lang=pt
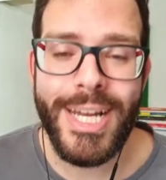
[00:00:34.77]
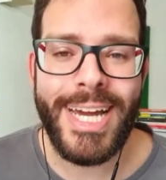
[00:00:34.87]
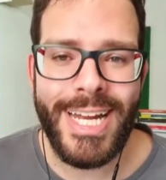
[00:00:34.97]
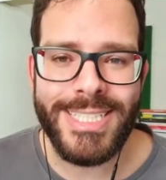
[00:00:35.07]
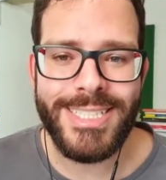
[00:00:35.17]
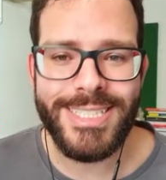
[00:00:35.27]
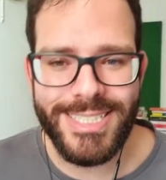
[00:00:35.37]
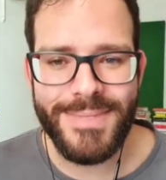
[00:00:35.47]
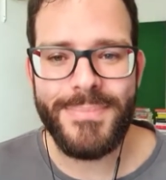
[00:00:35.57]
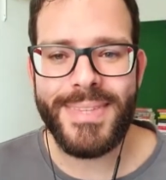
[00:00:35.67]

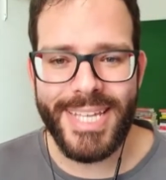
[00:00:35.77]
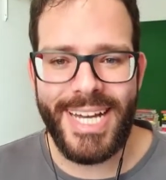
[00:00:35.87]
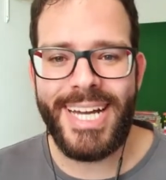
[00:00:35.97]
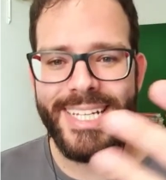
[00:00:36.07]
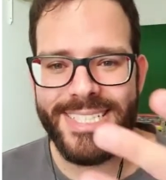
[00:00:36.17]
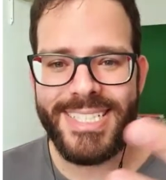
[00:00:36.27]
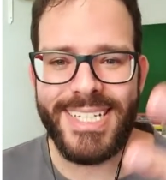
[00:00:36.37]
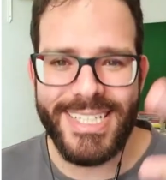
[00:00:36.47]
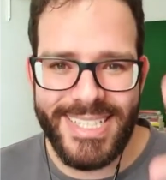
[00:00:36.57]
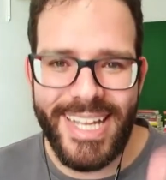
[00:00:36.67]
graças a
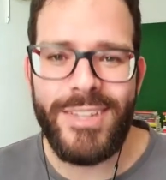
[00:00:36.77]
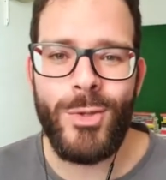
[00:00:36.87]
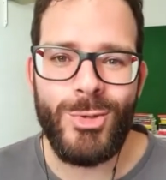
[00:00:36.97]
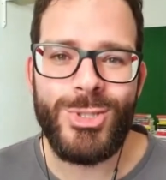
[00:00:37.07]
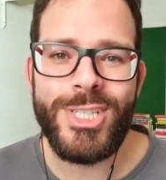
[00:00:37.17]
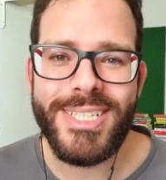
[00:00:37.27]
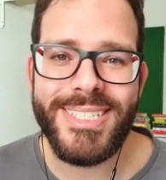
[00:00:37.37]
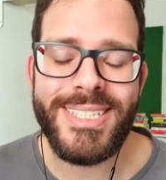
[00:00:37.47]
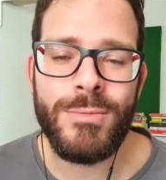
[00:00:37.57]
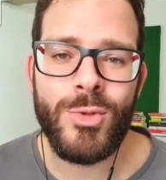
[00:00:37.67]
esta tecnologia que
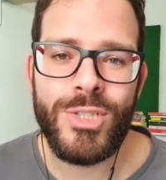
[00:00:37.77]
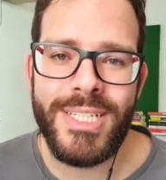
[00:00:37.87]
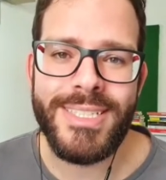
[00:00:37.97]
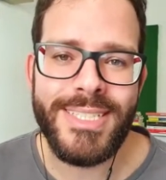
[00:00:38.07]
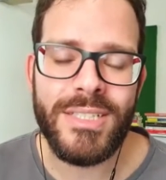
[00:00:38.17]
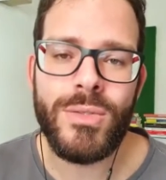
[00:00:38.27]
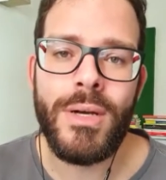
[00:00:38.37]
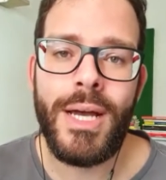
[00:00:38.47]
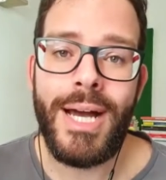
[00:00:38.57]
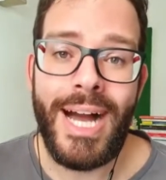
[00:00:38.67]
estamos utilizando
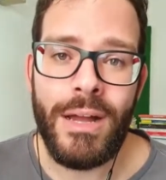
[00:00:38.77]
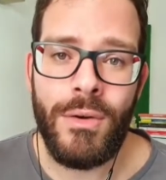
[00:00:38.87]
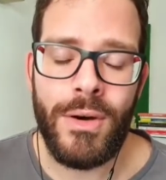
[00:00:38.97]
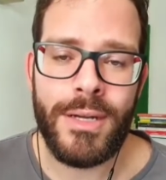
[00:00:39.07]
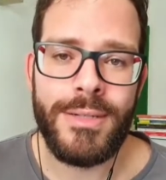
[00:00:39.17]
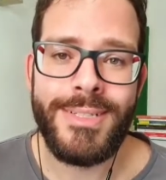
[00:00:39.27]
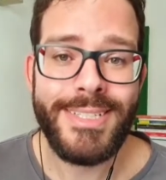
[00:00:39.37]
agora.